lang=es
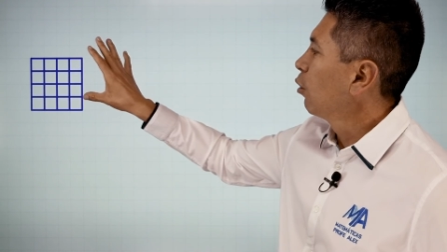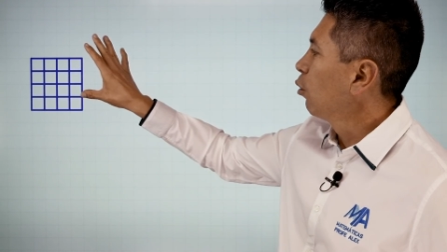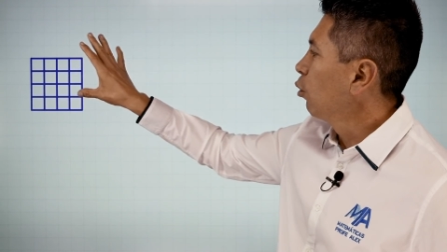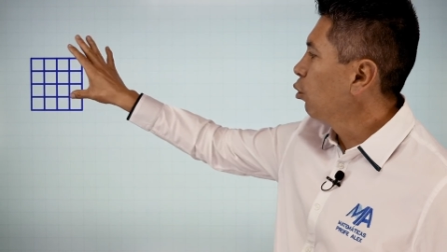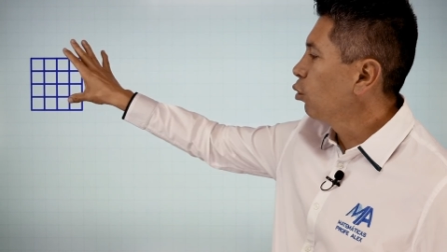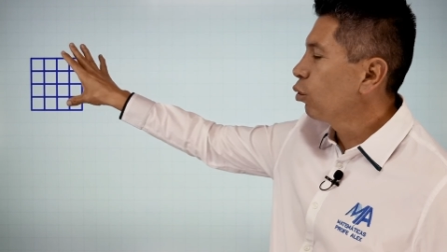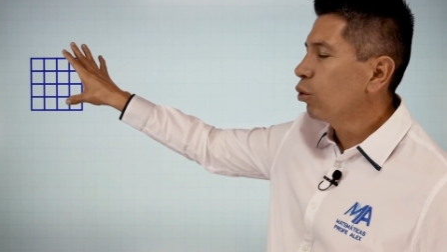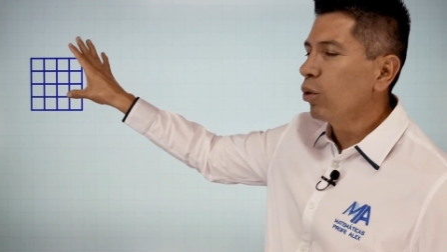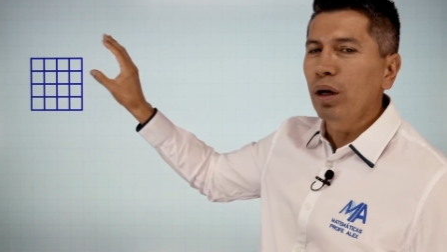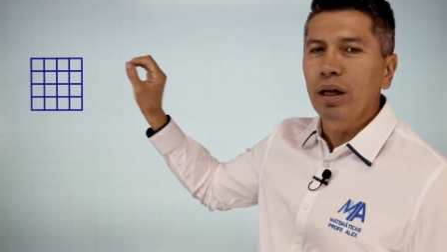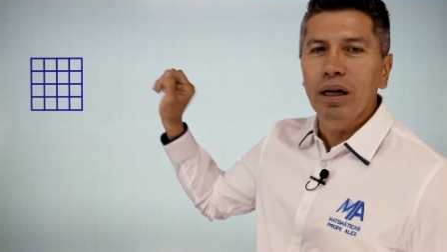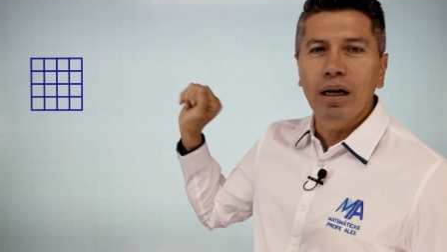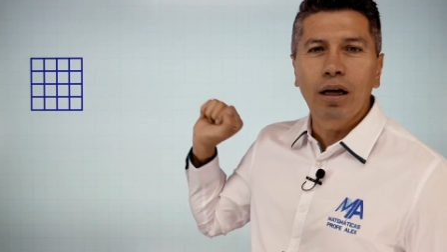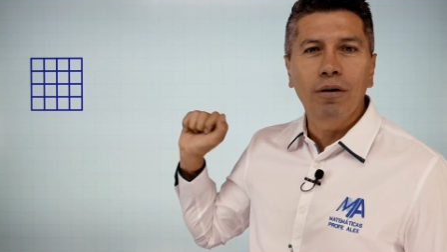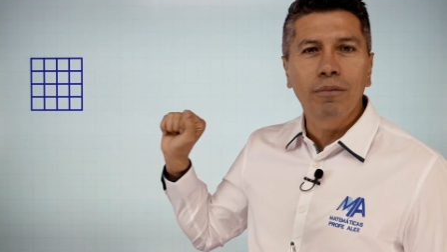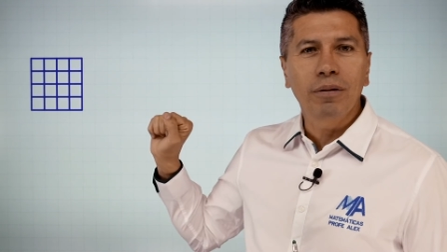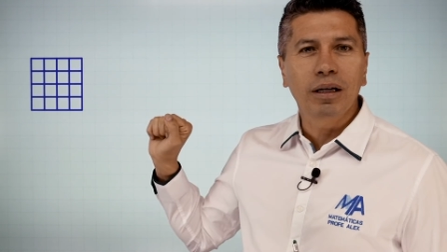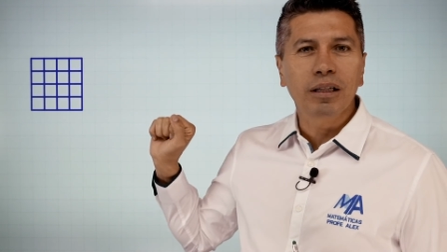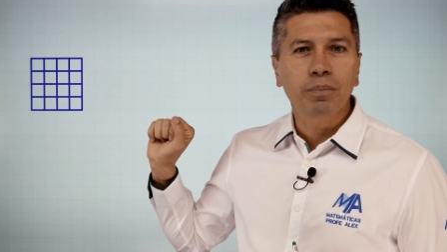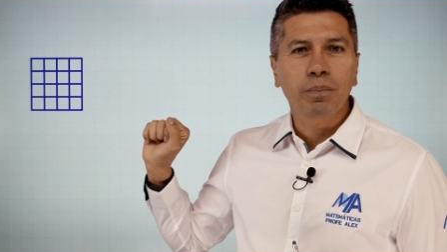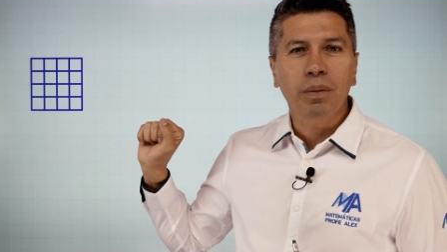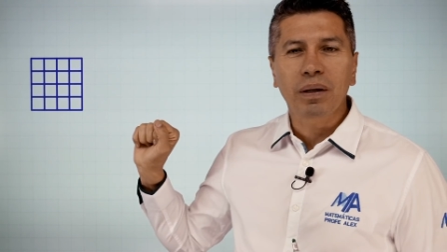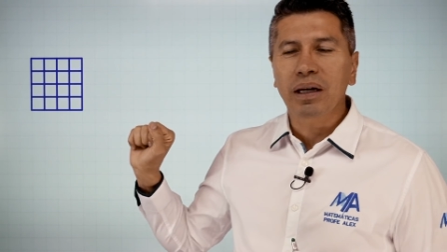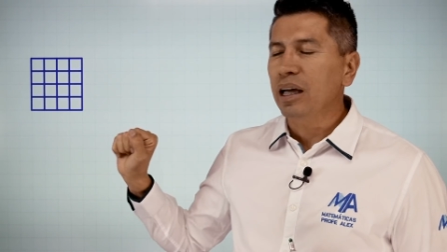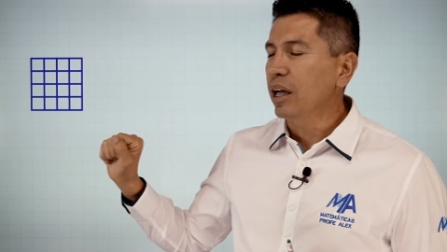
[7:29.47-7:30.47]
Un cuadrado
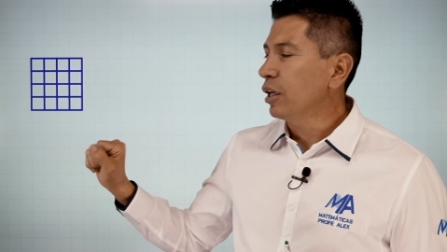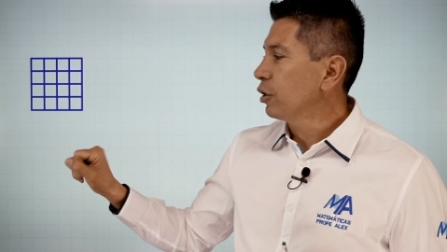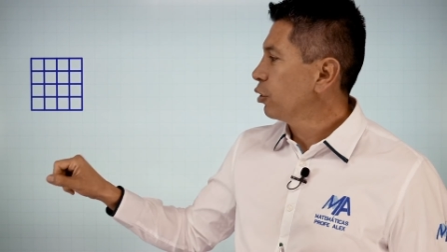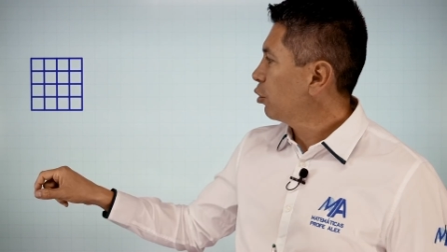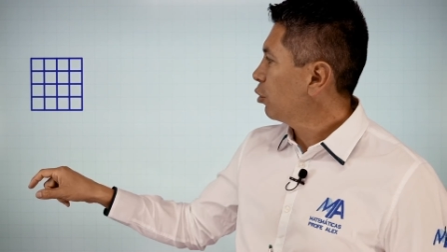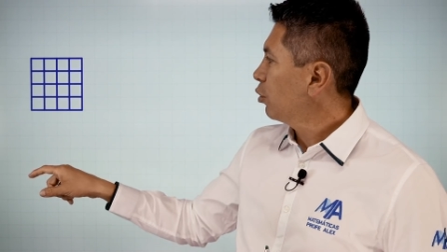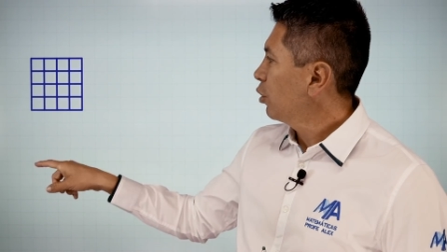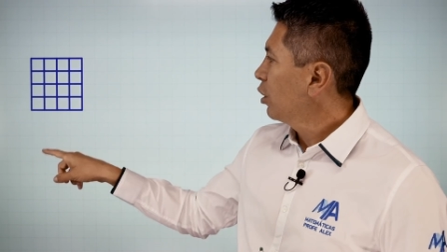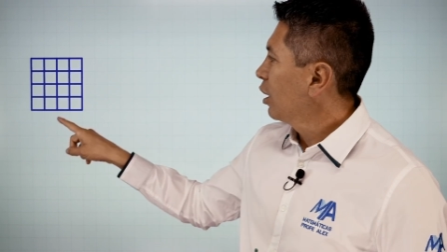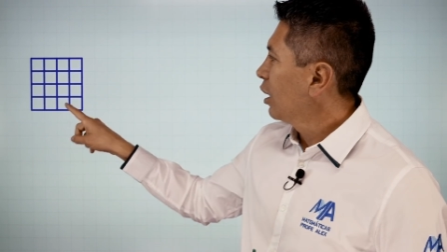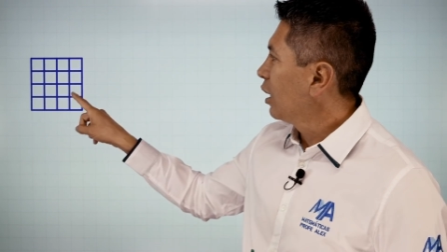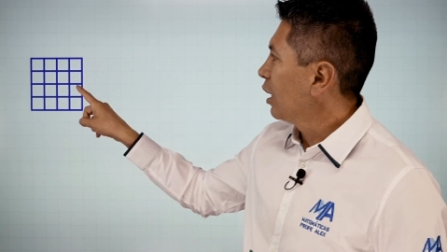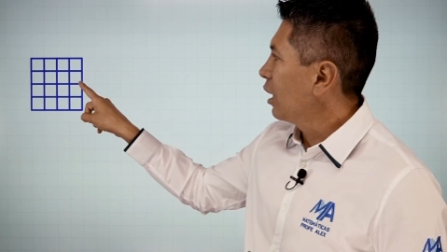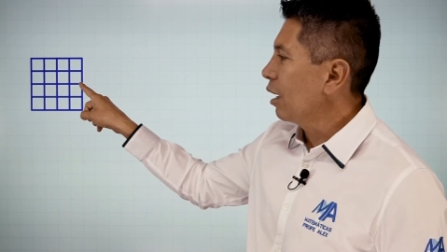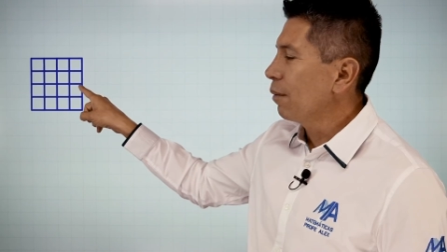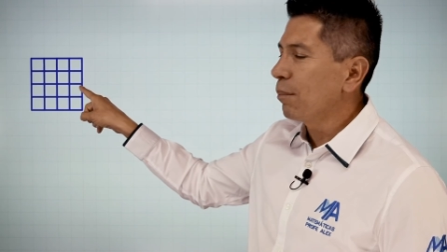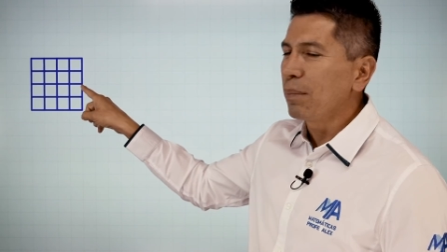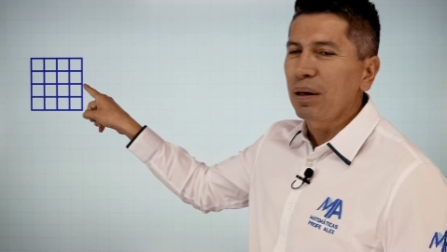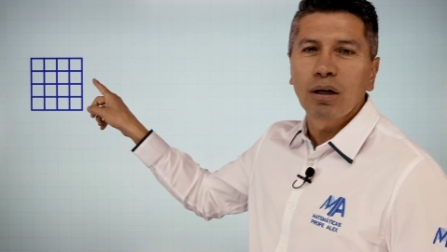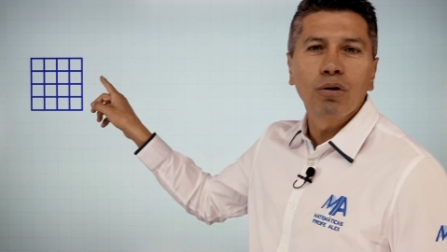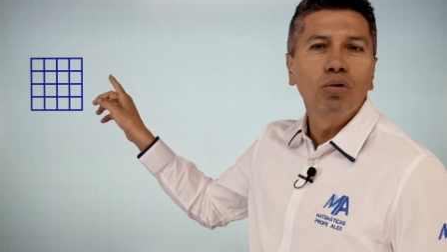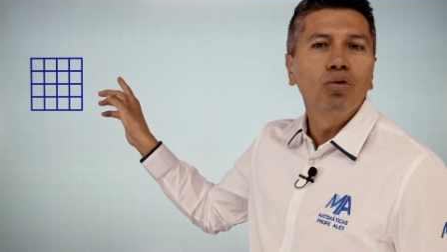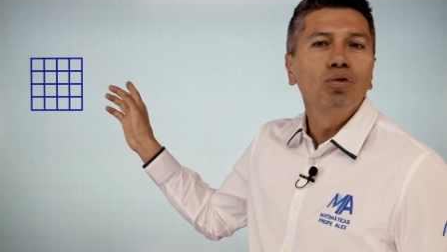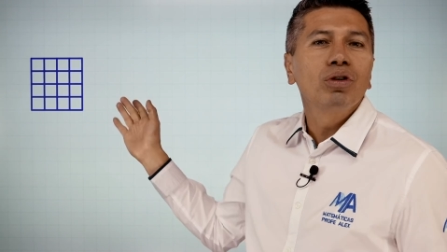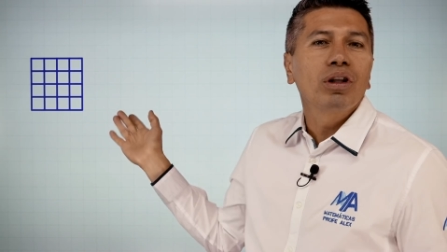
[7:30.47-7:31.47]
más pequeño, la
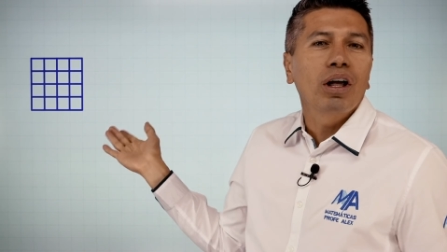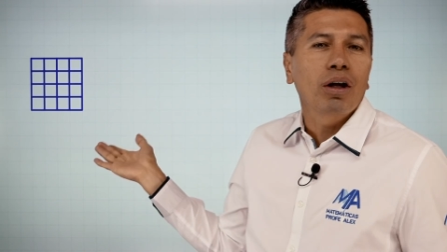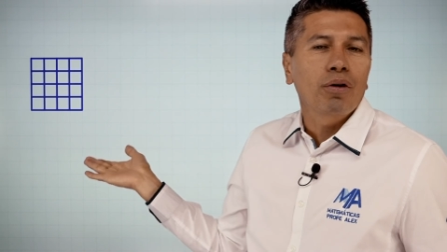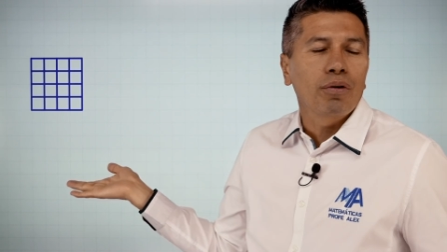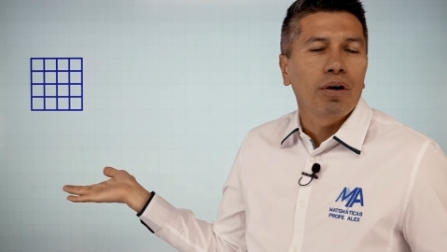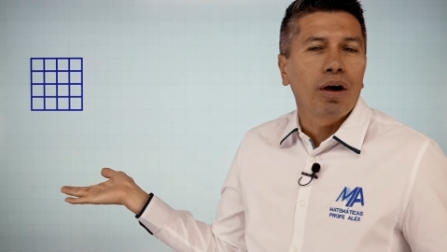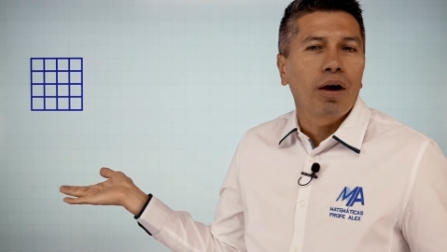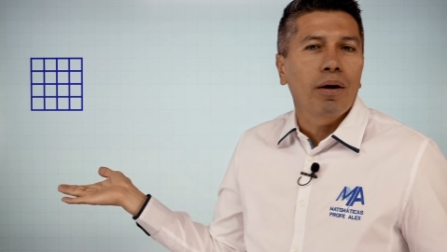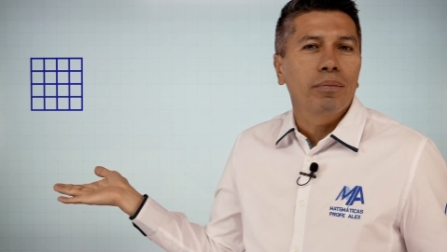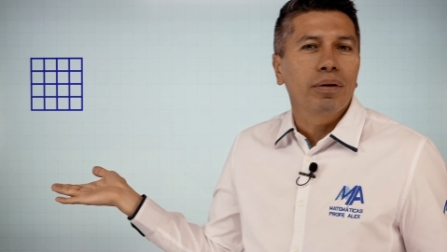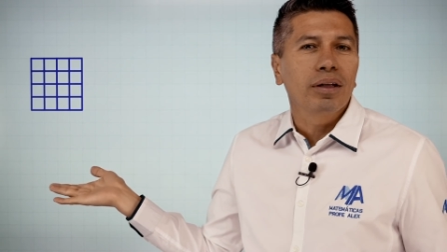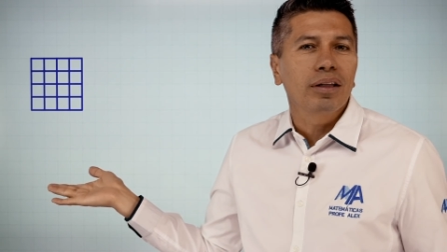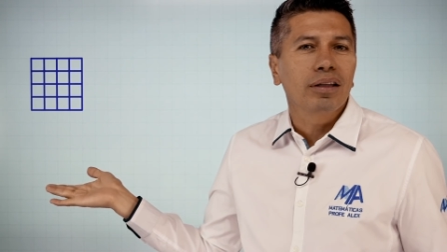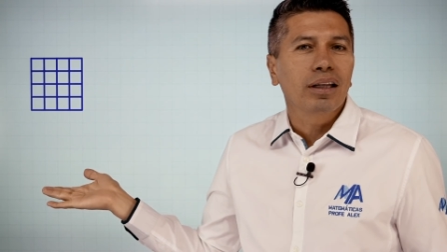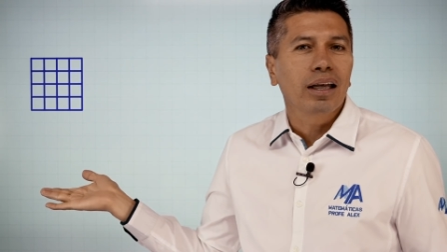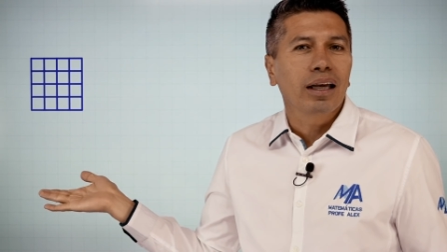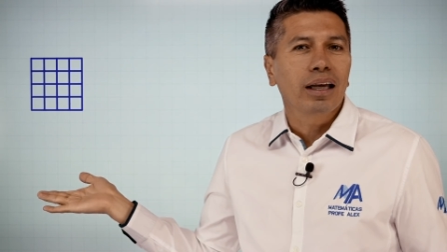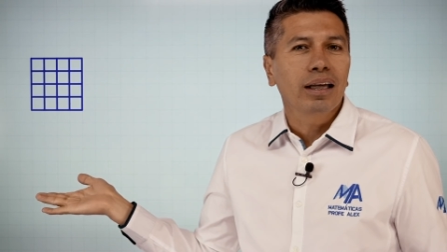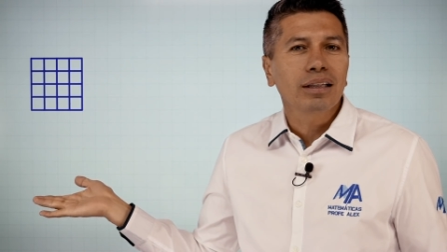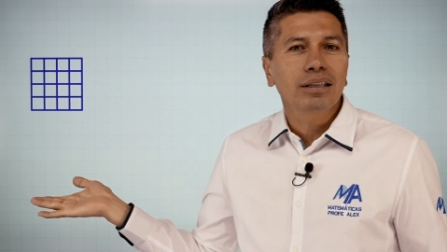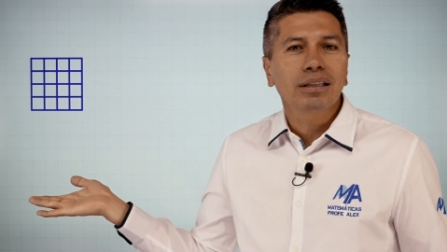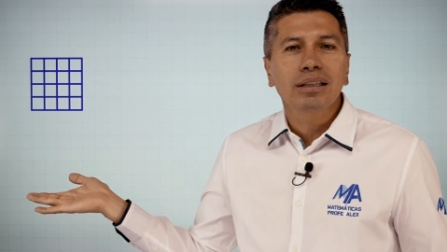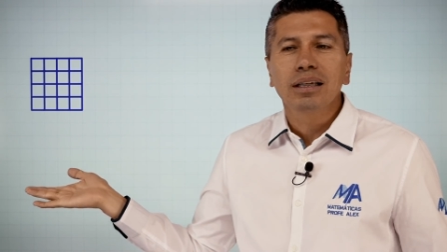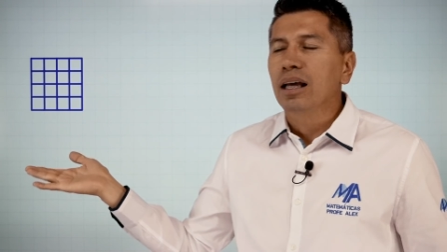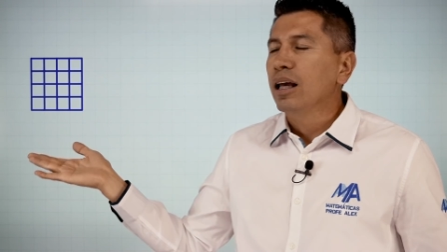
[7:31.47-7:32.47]
pregunta
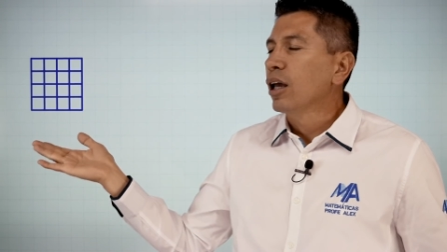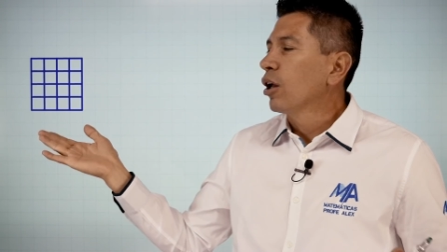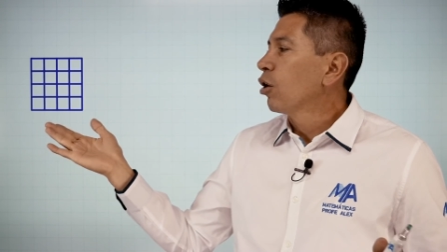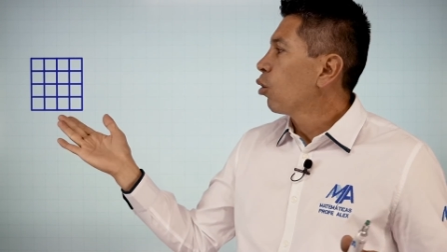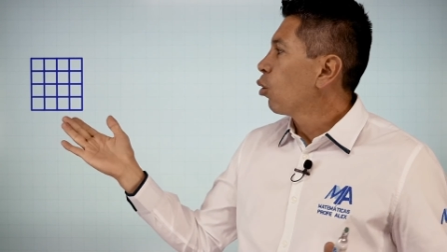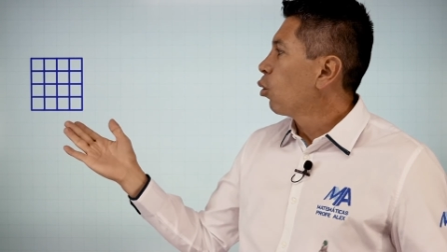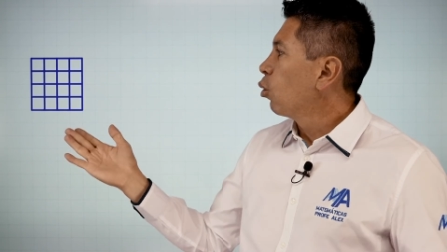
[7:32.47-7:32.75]
nuevamente es,